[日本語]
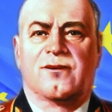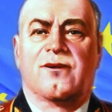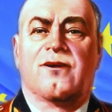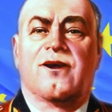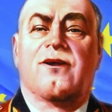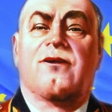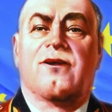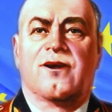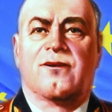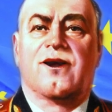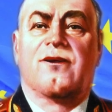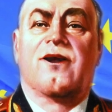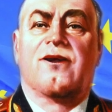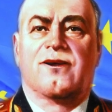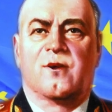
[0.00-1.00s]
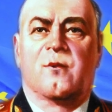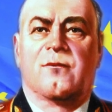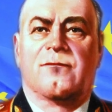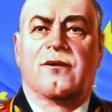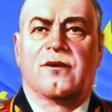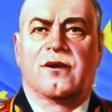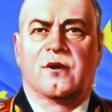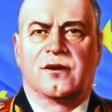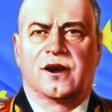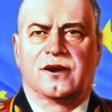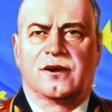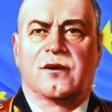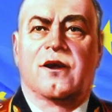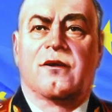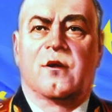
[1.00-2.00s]
個人に関連する凍結資
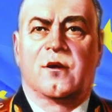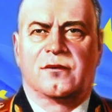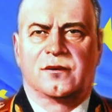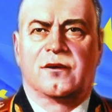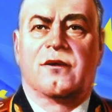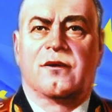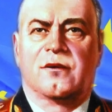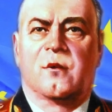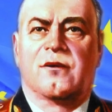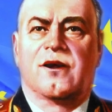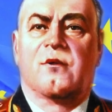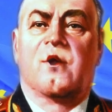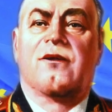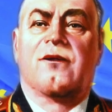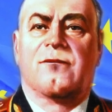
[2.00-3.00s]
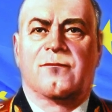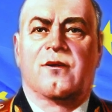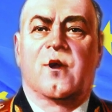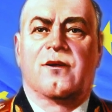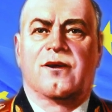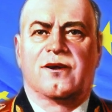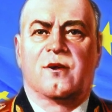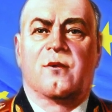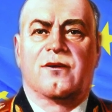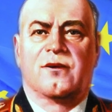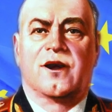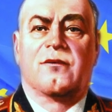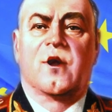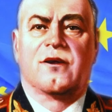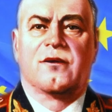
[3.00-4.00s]
産の報告義務を強化する
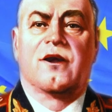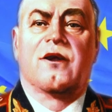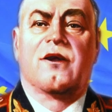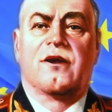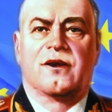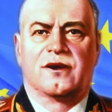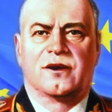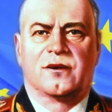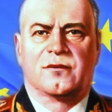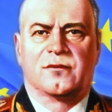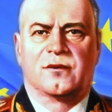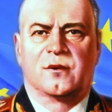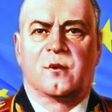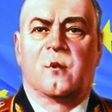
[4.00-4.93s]
ことを提案し、